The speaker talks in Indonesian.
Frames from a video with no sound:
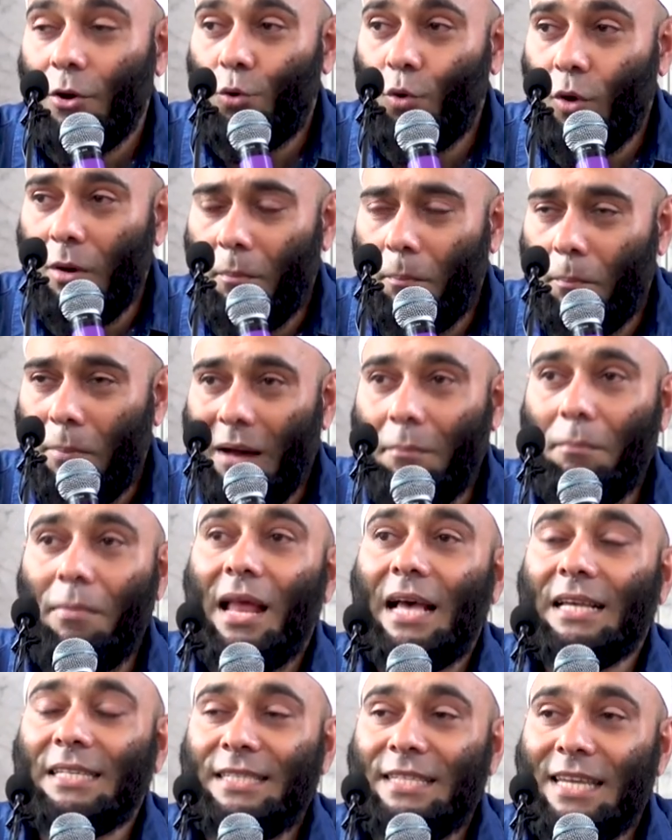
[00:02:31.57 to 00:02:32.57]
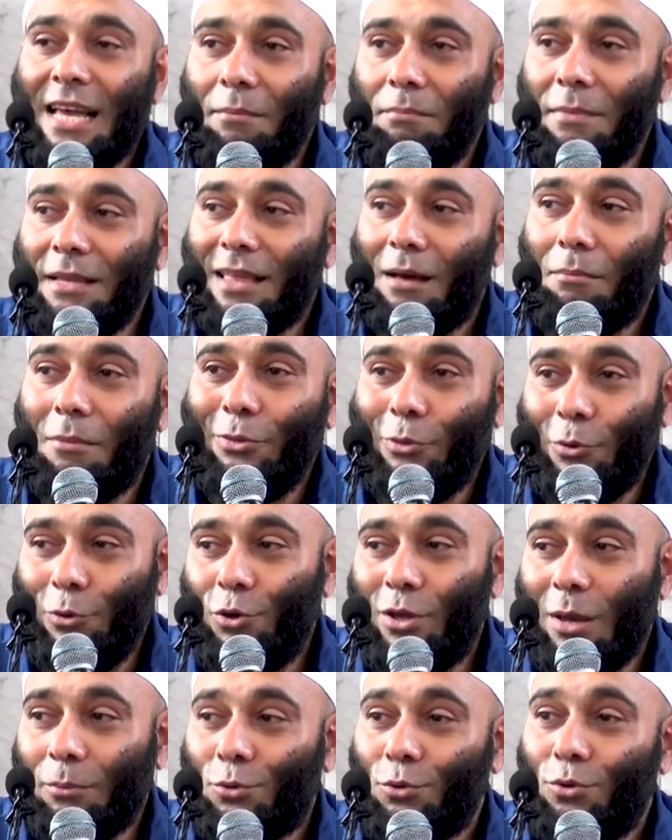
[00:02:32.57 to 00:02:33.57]
14 jam ditambah
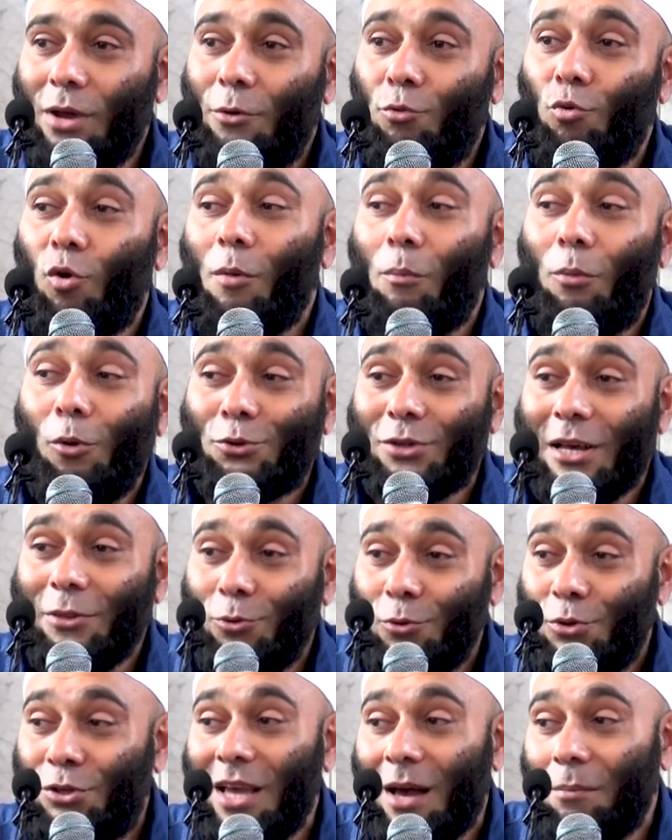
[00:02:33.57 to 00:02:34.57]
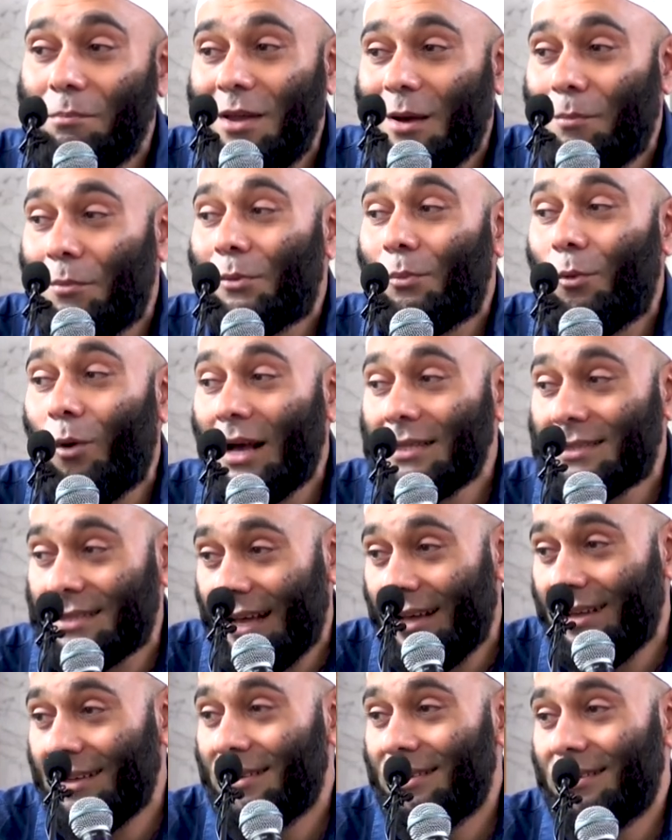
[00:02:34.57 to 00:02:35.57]
7 jam sudah 21 jam dia
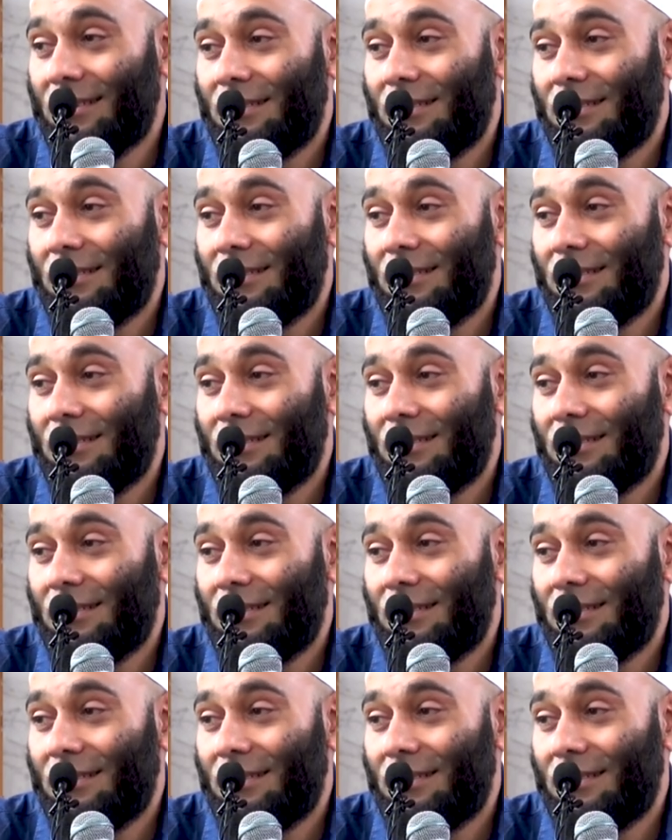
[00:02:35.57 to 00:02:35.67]
berpuasa.